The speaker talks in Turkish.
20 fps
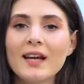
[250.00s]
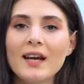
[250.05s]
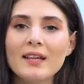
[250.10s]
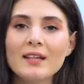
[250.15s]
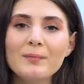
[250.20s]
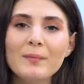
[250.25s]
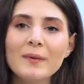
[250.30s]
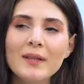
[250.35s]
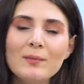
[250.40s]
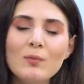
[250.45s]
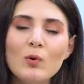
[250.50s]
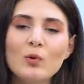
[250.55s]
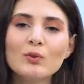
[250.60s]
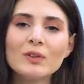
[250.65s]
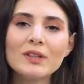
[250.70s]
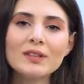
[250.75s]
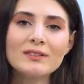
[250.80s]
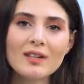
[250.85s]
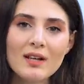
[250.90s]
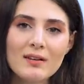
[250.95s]
Yani benim
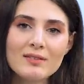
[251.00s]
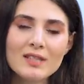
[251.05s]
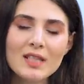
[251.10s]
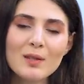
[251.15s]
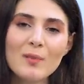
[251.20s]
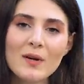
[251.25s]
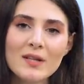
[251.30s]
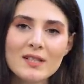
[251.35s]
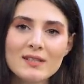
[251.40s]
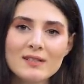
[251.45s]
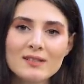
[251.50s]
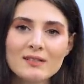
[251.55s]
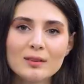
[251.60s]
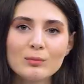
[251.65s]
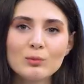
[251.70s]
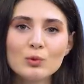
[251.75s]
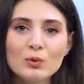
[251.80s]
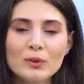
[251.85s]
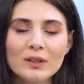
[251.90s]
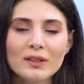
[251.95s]
onlara tavsiyem
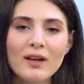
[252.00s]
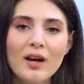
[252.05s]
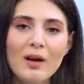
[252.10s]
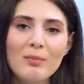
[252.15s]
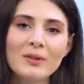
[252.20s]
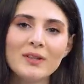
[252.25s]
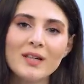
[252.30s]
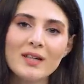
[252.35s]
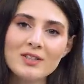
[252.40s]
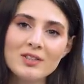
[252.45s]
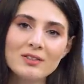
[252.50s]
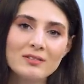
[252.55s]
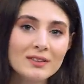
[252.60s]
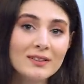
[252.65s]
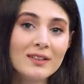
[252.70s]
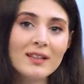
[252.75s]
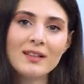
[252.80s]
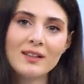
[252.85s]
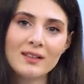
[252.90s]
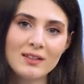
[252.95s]
aslında mutlaka birazcık
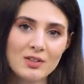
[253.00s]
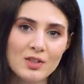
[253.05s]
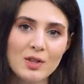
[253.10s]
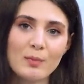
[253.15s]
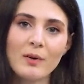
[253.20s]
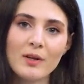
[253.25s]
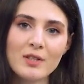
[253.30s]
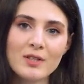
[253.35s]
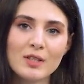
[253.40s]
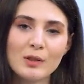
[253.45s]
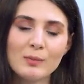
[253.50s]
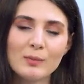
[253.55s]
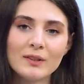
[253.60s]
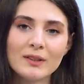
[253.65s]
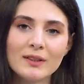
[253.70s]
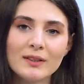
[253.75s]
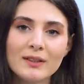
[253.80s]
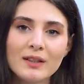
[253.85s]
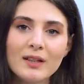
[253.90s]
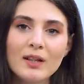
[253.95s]
dinlenerek işe
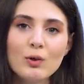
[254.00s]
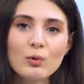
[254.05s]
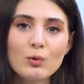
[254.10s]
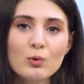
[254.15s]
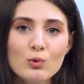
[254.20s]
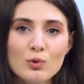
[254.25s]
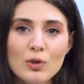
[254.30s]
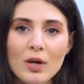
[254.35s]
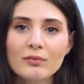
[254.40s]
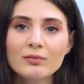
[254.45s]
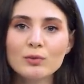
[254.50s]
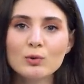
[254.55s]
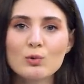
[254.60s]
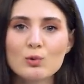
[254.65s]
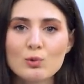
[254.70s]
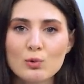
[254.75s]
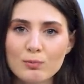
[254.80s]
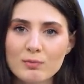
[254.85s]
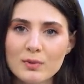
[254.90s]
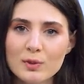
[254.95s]
başlamaları. 3 hafta
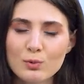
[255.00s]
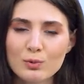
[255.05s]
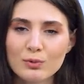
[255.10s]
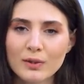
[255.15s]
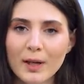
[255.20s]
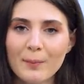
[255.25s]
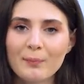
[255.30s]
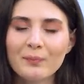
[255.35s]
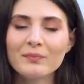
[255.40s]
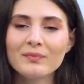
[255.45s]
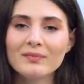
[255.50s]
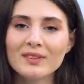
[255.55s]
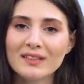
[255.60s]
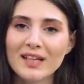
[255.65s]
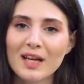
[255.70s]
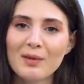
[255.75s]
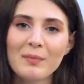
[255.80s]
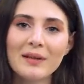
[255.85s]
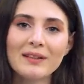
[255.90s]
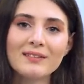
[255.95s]
uzun bir süre.
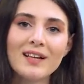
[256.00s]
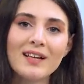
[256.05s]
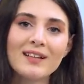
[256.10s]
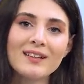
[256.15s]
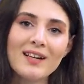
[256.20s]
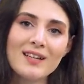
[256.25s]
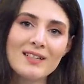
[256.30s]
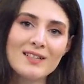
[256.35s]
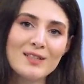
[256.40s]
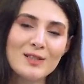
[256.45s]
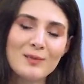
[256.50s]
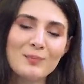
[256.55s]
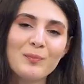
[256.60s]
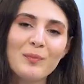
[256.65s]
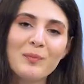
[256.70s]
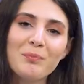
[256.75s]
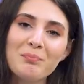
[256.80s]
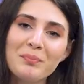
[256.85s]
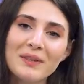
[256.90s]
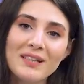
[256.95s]
Dinlenmekten
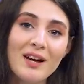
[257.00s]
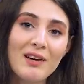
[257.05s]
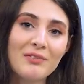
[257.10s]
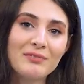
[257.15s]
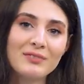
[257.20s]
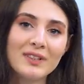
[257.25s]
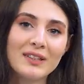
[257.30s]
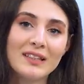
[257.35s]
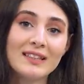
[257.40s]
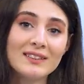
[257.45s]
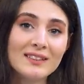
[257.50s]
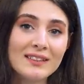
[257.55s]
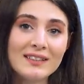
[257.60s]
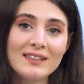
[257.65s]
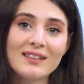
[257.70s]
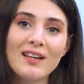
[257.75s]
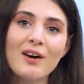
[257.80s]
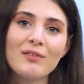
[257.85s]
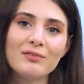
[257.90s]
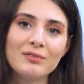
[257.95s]
kastım bir hafta ya da
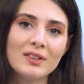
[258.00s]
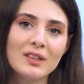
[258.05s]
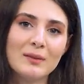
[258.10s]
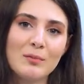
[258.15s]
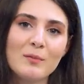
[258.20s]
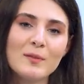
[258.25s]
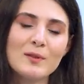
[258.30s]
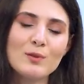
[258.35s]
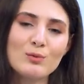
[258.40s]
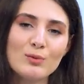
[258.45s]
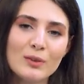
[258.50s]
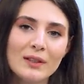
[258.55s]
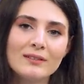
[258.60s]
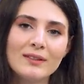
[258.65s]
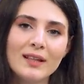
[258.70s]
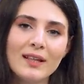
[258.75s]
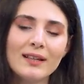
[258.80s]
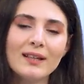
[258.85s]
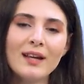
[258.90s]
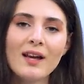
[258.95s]
iki hafta gibi bir
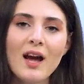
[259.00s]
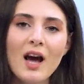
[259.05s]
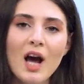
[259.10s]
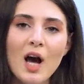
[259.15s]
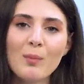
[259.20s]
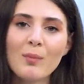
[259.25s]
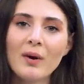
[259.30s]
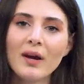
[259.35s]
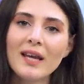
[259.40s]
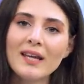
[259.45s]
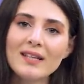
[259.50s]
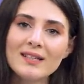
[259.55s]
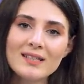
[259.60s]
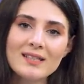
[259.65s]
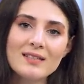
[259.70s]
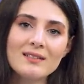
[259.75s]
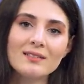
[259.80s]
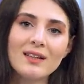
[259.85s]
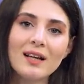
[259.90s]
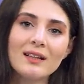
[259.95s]
süre değil ama en
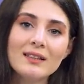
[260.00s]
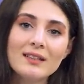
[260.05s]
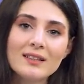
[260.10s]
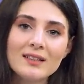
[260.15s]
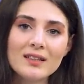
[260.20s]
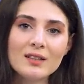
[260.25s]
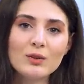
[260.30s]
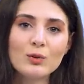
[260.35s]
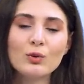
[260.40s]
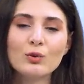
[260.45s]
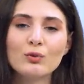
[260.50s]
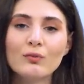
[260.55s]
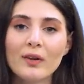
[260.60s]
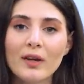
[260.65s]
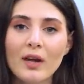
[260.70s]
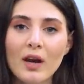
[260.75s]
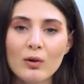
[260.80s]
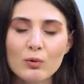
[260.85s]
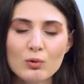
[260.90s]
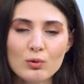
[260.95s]
azından iki gün
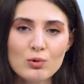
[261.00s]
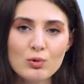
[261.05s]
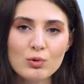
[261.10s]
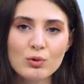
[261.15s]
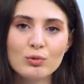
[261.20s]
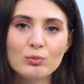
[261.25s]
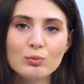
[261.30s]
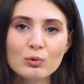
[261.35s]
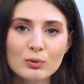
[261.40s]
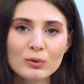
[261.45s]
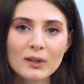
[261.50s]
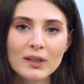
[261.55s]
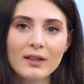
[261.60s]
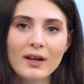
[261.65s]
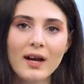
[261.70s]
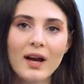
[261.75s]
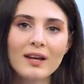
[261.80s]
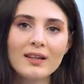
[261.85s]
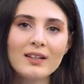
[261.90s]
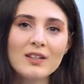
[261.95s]
veya üç gün
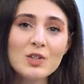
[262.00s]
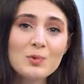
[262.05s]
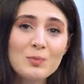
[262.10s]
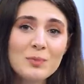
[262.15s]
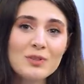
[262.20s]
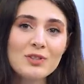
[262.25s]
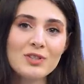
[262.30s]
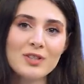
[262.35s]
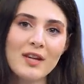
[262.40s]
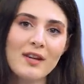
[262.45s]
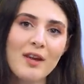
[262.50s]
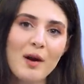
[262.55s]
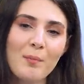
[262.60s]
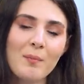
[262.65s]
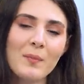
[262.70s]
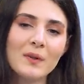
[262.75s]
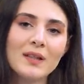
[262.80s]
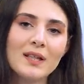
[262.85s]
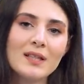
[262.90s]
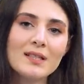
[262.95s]
mutlaka hiçbir şey
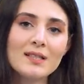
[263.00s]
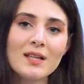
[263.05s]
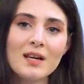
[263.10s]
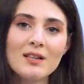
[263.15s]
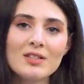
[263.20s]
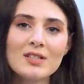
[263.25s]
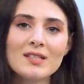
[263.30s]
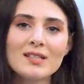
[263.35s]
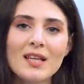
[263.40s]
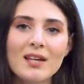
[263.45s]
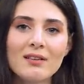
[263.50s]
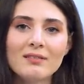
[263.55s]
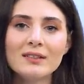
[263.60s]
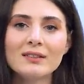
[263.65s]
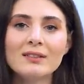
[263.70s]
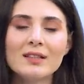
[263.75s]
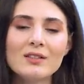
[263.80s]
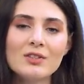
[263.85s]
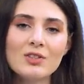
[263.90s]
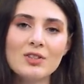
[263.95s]
yapmadan sadece
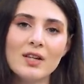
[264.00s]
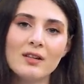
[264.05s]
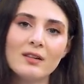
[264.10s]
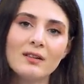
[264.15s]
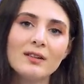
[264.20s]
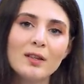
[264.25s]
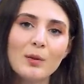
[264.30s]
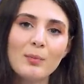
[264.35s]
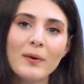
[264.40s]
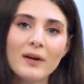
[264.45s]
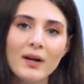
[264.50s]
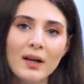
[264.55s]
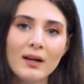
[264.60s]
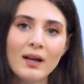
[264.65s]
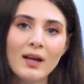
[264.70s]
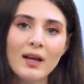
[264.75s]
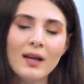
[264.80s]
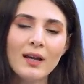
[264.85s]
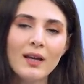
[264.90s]
sevdikleri şeyleri yaparak